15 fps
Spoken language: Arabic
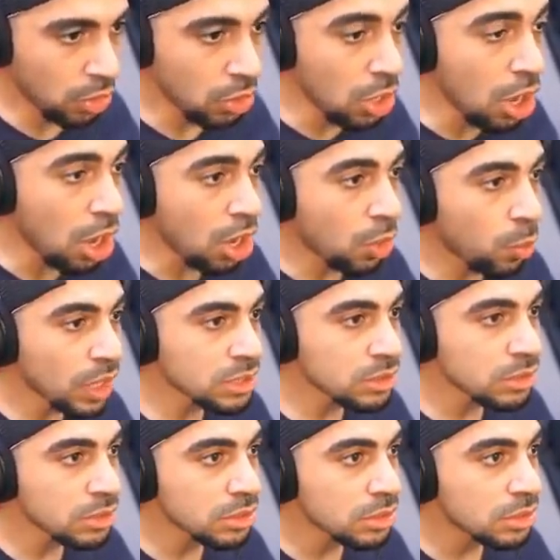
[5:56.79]
لا وات
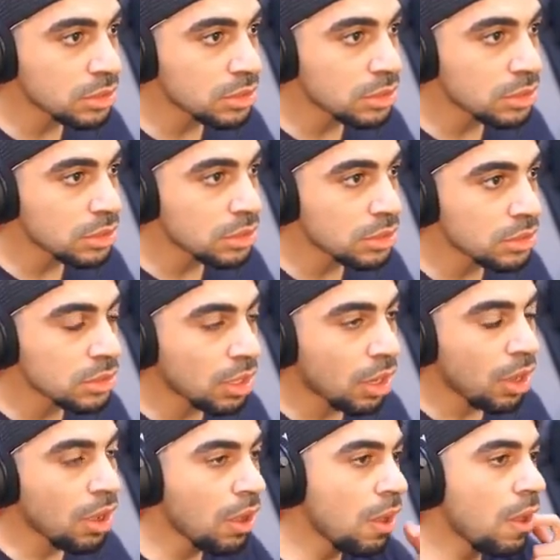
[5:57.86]
افا
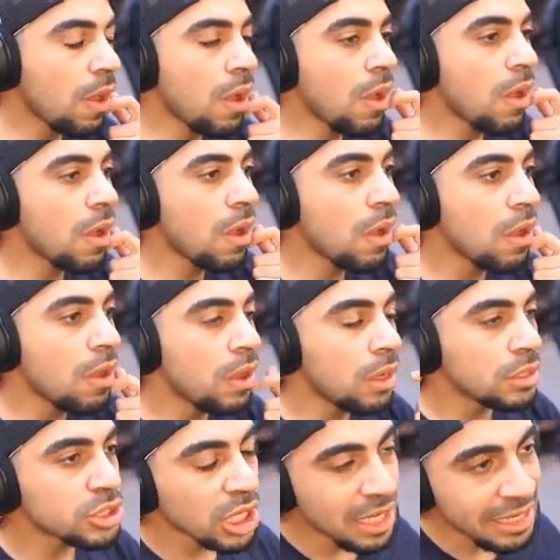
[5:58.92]
ليش قاعد اموت؟
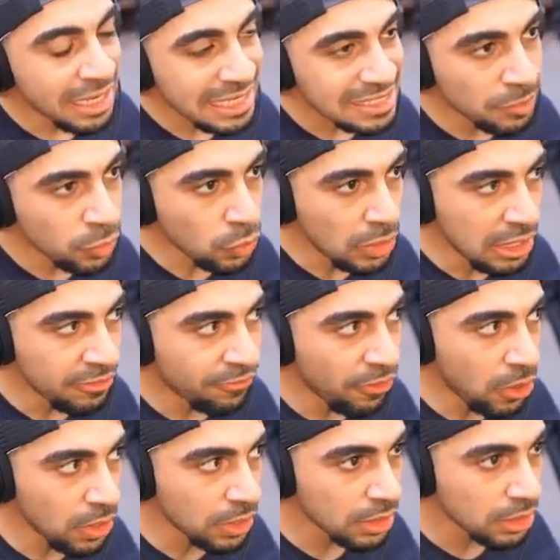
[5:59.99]
آه. شكلنا لازم نروح اللي
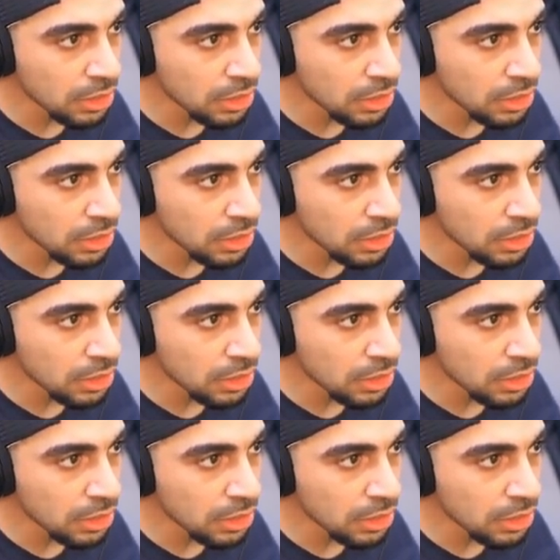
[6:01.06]
فوق